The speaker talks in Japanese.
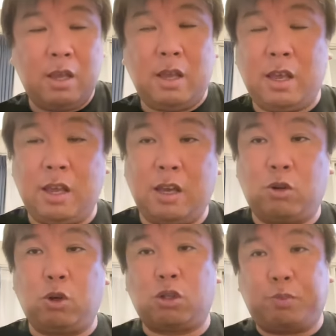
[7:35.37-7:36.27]

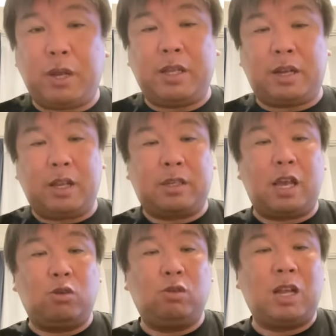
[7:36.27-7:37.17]
えー、クロスプレーでね、
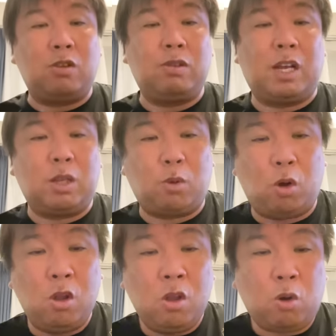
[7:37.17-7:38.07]
セーフになるんだけど
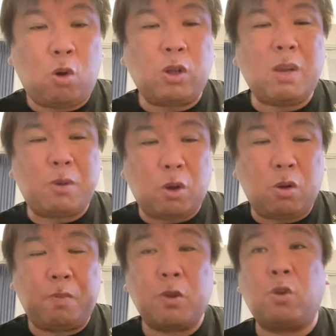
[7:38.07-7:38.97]
も、ここでも
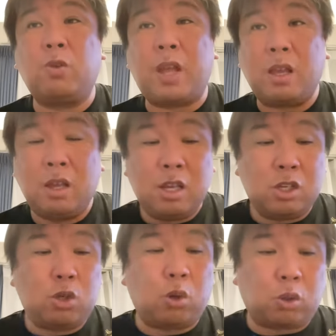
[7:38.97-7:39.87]
よ、このね、
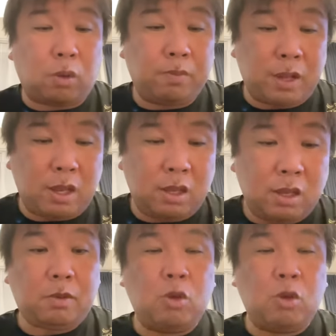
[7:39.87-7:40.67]
ショート、ね、